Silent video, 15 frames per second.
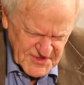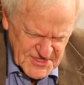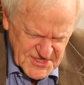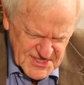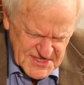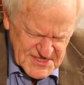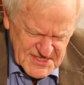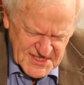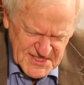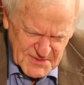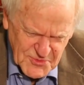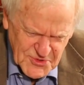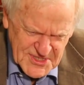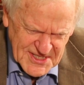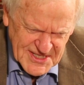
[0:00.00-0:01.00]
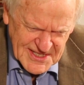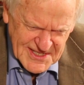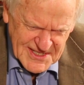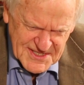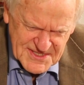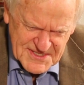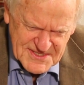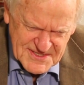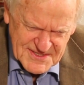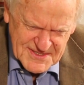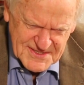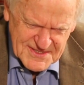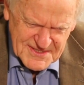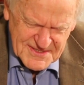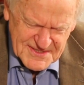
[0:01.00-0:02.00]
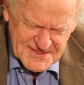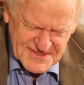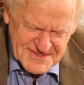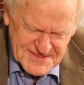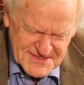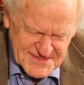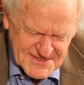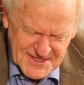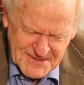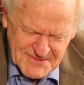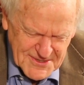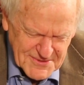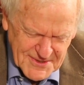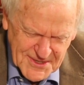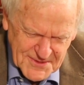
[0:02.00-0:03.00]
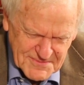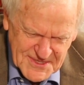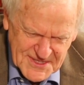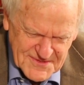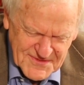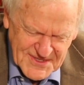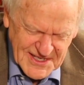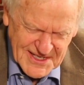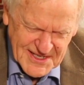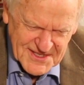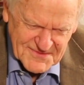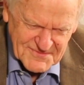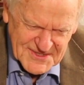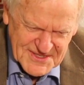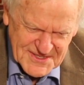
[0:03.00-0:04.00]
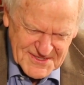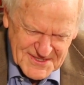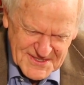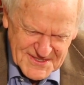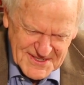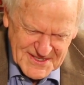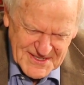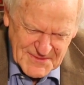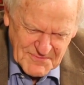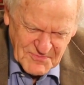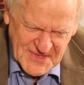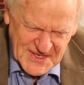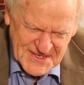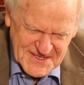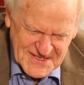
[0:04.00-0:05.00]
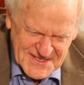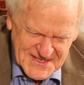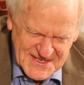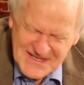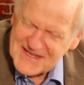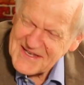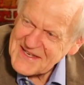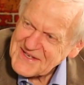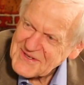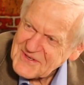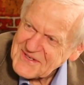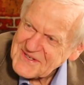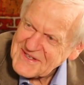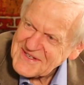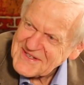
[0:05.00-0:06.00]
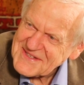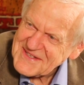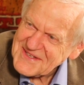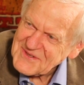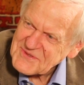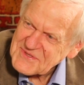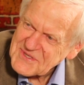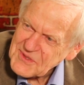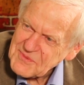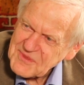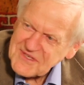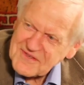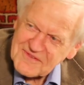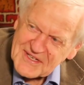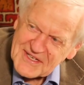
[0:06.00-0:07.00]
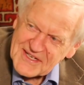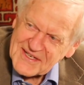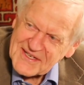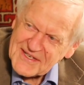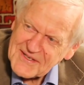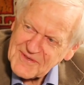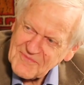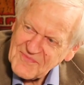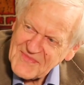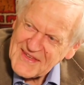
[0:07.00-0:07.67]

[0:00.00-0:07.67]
Frisch an seine Mutter gelesen. Das kann man überhaupt nicht vergleichen, wenn ich da an äh, unsere Briefe denke.